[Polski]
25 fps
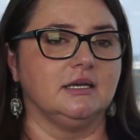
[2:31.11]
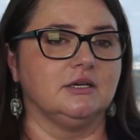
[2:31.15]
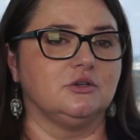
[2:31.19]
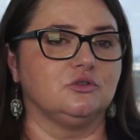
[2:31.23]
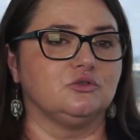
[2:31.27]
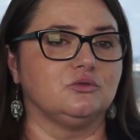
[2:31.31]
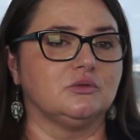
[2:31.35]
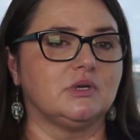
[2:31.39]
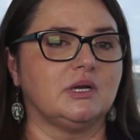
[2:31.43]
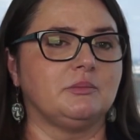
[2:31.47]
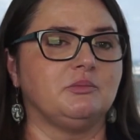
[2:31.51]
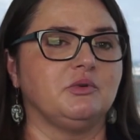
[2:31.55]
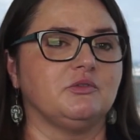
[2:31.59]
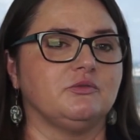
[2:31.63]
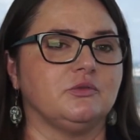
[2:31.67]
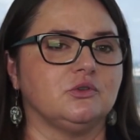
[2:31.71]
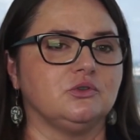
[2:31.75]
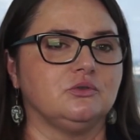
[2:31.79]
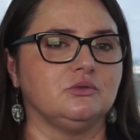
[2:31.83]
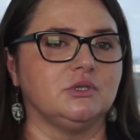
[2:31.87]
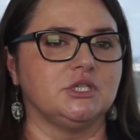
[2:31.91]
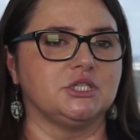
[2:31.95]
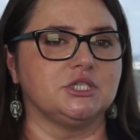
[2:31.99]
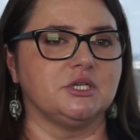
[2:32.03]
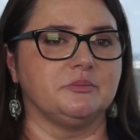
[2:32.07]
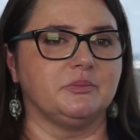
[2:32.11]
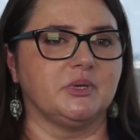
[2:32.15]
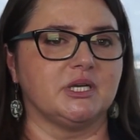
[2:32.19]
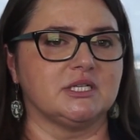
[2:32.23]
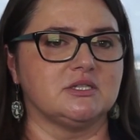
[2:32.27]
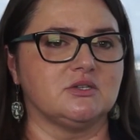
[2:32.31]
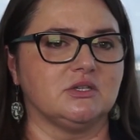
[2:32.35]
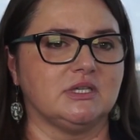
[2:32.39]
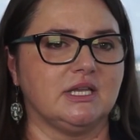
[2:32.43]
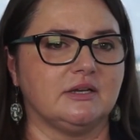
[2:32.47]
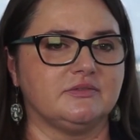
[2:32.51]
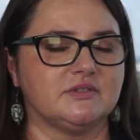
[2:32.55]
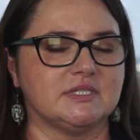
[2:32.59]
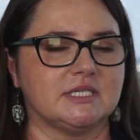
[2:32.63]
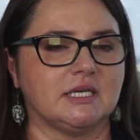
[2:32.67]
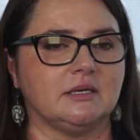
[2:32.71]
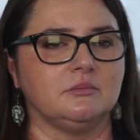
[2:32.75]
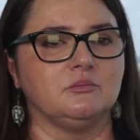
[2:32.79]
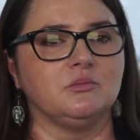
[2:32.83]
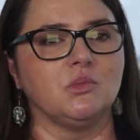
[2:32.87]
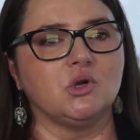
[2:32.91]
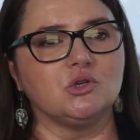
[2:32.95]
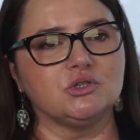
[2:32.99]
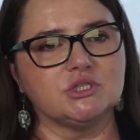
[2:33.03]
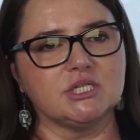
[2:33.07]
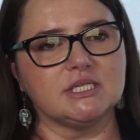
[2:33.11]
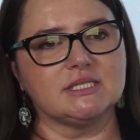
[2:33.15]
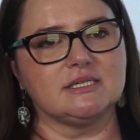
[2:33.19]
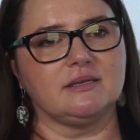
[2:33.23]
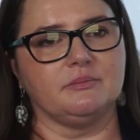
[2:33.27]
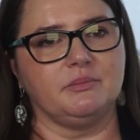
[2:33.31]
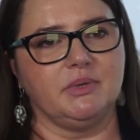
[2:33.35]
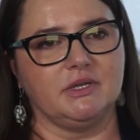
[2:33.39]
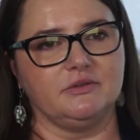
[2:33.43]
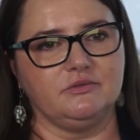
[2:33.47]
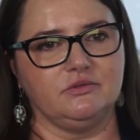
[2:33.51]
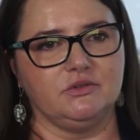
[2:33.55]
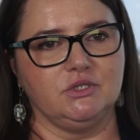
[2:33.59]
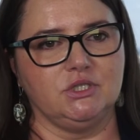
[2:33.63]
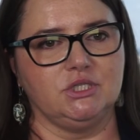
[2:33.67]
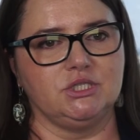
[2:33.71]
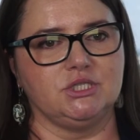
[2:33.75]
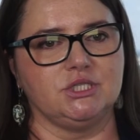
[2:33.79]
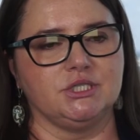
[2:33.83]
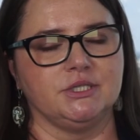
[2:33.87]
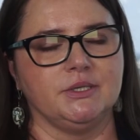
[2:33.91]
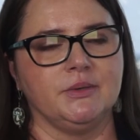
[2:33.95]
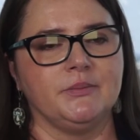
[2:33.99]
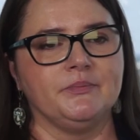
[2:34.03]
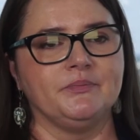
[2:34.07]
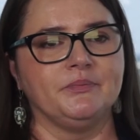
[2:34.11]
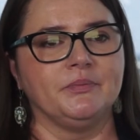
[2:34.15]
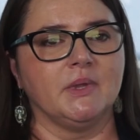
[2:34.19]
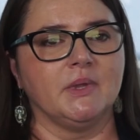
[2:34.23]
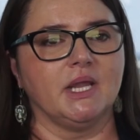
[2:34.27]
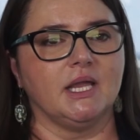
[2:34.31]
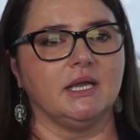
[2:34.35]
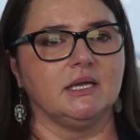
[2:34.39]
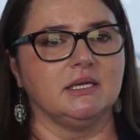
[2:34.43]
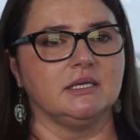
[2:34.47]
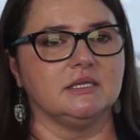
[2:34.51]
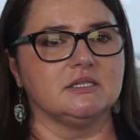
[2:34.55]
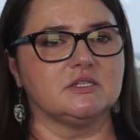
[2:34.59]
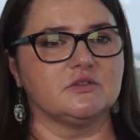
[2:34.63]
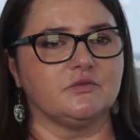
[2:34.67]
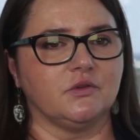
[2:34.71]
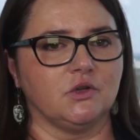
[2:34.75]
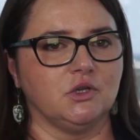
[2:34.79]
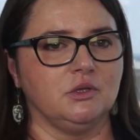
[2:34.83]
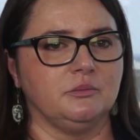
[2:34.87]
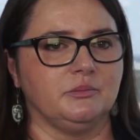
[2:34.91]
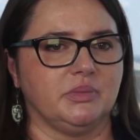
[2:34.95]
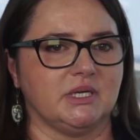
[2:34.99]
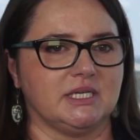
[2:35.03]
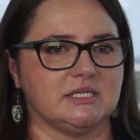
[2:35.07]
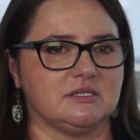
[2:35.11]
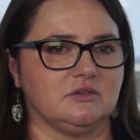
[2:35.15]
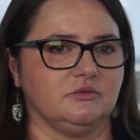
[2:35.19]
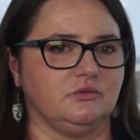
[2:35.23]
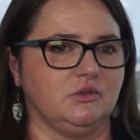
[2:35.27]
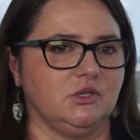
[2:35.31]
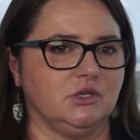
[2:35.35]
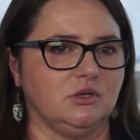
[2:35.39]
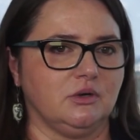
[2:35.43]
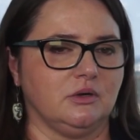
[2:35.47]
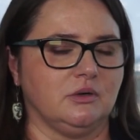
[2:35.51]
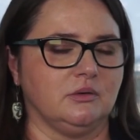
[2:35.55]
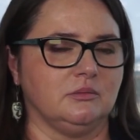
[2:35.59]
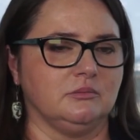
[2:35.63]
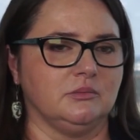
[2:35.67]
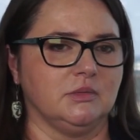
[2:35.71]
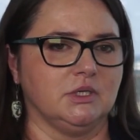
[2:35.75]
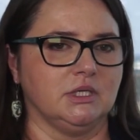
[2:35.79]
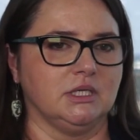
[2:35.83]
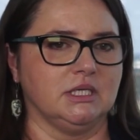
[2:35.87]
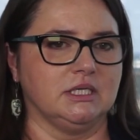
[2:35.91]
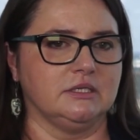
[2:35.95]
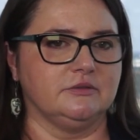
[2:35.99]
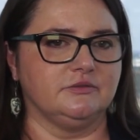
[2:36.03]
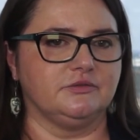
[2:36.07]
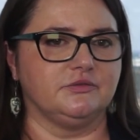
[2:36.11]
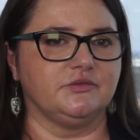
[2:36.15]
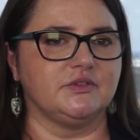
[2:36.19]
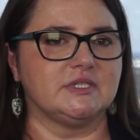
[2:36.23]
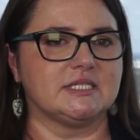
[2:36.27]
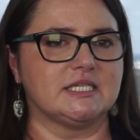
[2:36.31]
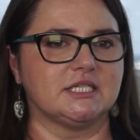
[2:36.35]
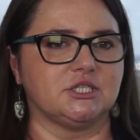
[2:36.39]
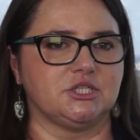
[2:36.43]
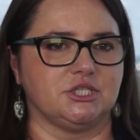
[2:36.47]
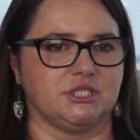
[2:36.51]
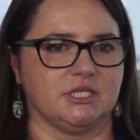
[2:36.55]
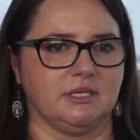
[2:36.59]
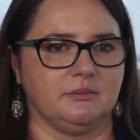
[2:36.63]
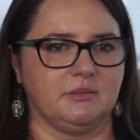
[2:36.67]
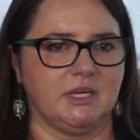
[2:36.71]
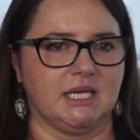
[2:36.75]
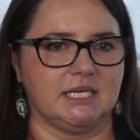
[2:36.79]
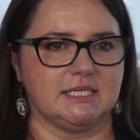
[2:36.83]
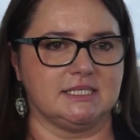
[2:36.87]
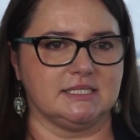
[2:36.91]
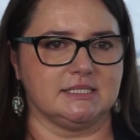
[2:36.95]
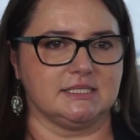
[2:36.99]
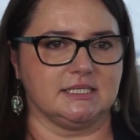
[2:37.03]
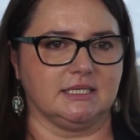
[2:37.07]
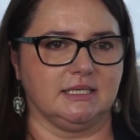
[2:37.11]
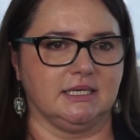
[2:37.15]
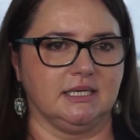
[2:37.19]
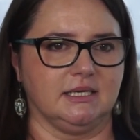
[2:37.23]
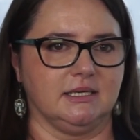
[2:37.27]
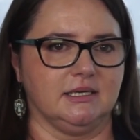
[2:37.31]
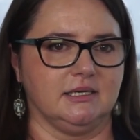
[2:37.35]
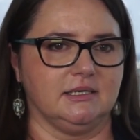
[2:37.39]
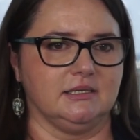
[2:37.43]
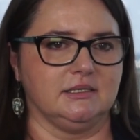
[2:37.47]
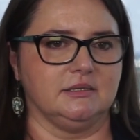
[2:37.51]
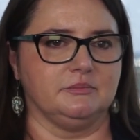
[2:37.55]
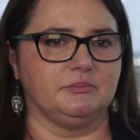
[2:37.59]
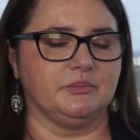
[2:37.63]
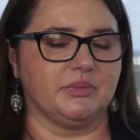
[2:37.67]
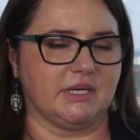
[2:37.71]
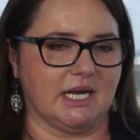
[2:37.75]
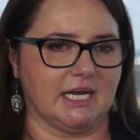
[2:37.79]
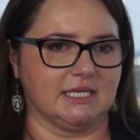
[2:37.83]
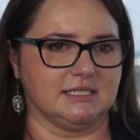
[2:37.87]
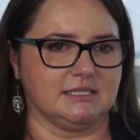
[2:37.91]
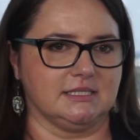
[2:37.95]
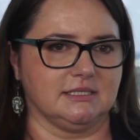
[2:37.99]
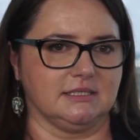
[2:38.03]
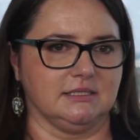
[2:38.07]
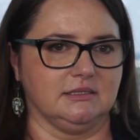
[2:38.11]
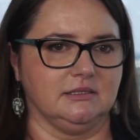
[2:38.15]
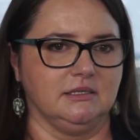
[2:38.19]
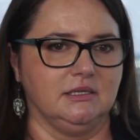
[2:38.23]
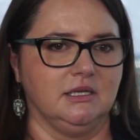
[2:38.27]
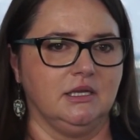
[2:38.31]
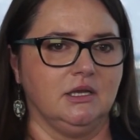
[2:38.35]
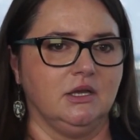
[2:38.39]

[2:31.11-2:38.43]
która powoduje, że pracodawca może zapewnić E, swoim pracownikom e, fizyczne miejsce e, pracy.